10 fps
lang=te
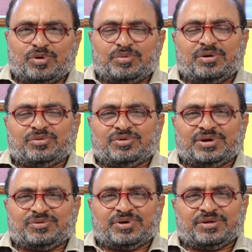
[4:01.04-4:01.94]
స్వభావం
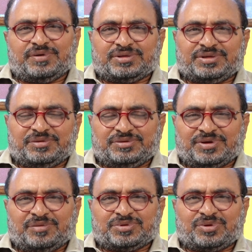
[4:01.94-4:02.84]
ఉన్నటువంటి వ్యక్తి
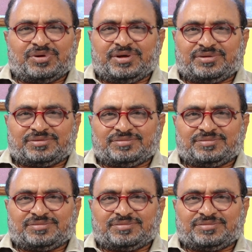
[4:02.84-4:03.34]
చలపతిరావు గారు